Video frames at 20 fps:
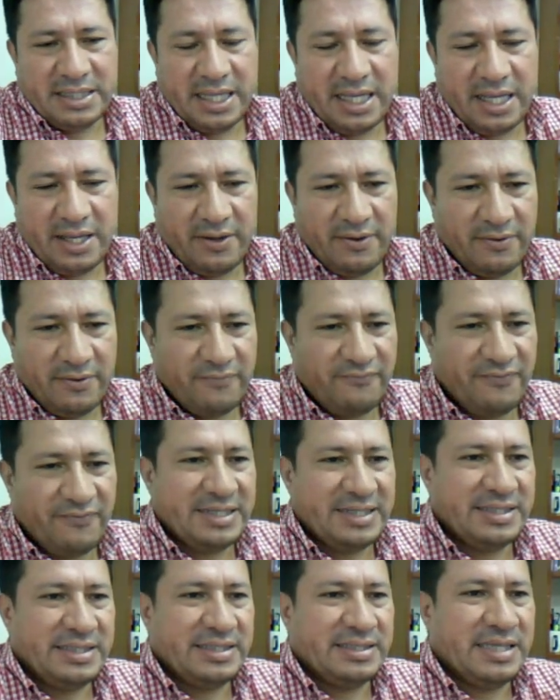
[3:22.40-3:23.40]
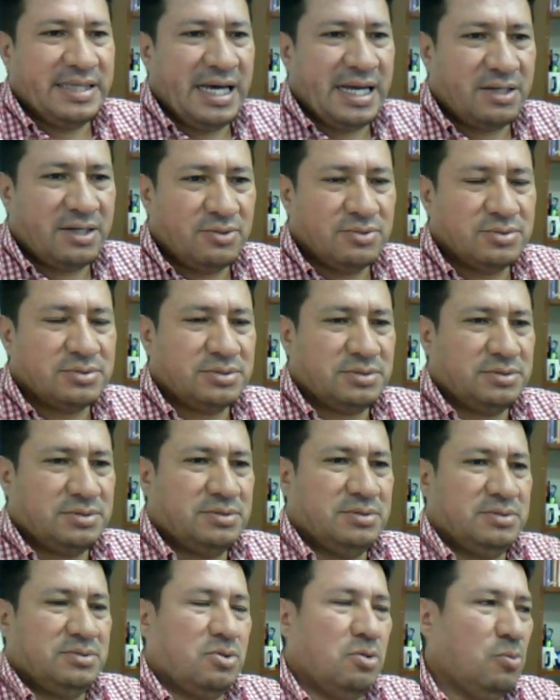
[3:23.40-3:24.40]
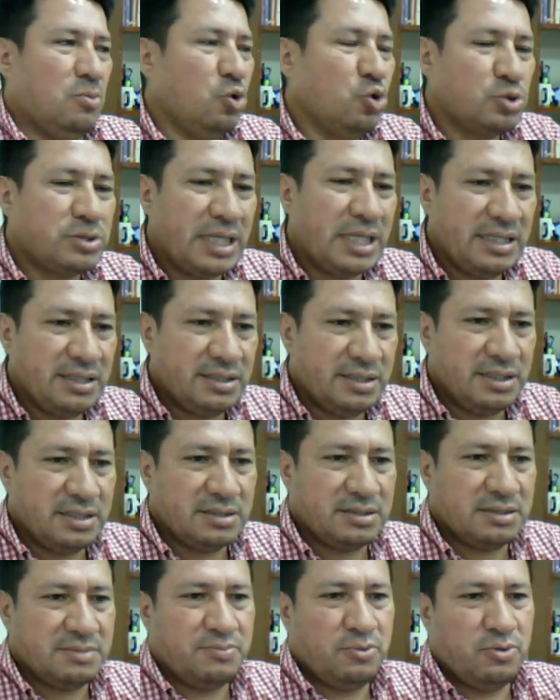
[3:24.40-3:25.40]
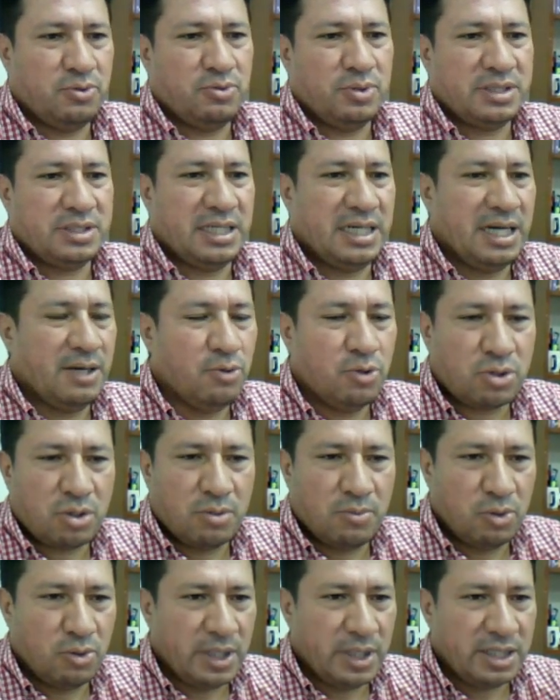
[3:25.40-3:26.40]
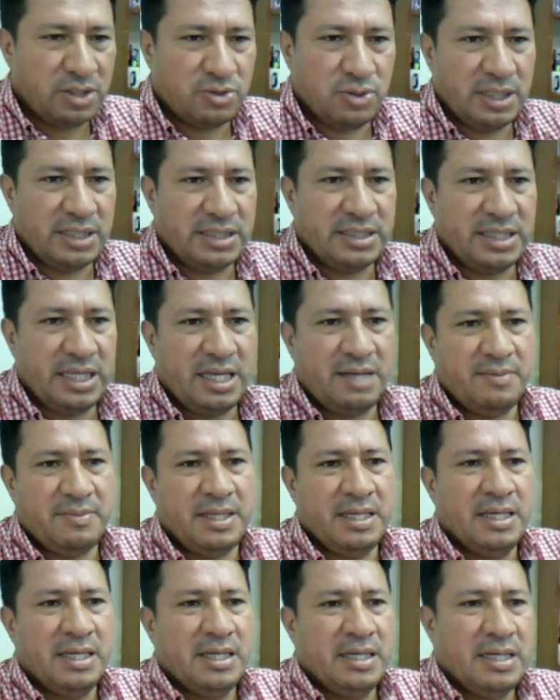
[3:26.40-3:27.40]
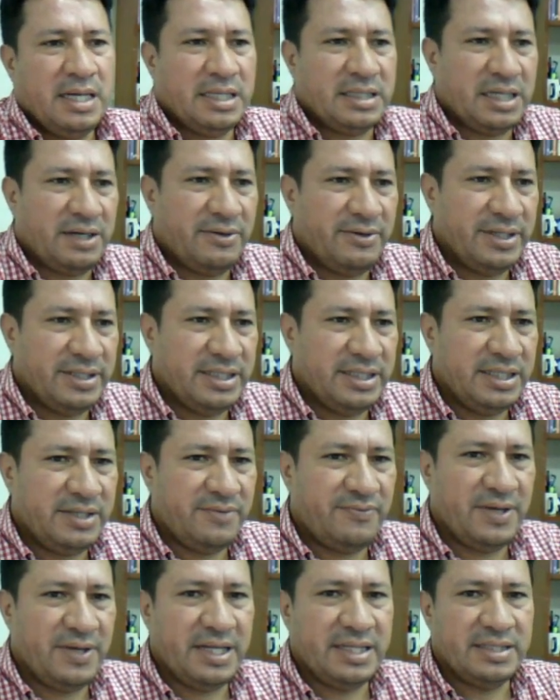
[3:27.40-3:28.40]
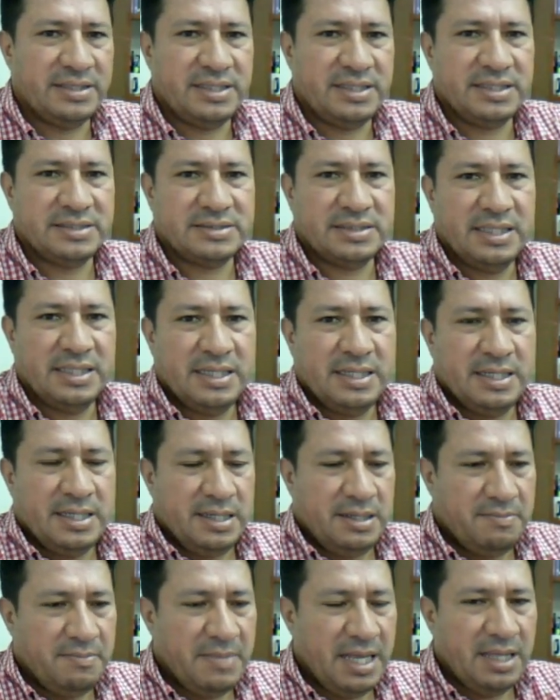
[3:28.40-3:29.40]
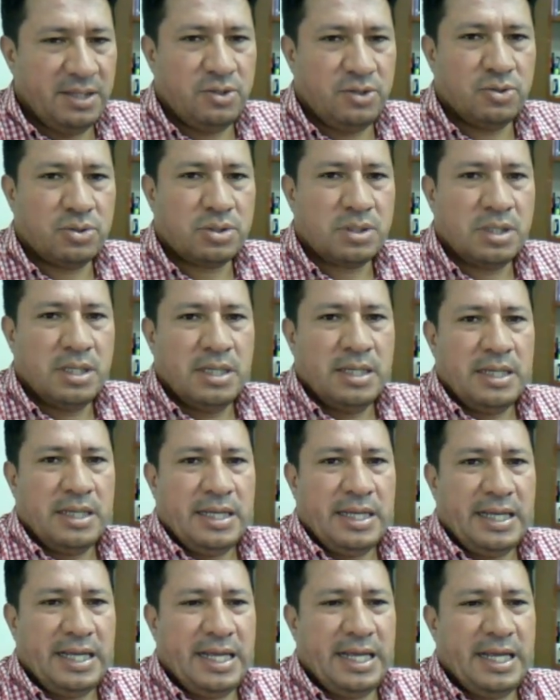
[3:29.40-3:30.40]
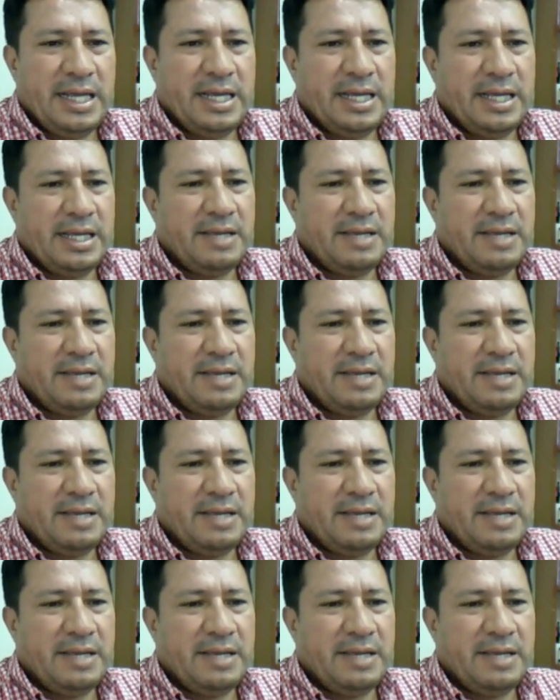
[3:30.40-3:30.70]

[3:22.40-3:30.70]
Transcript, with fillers: de felicitarnos como docentes por nuestra labor, como lo ha hecho el ITM a través de diferentes medios, eh,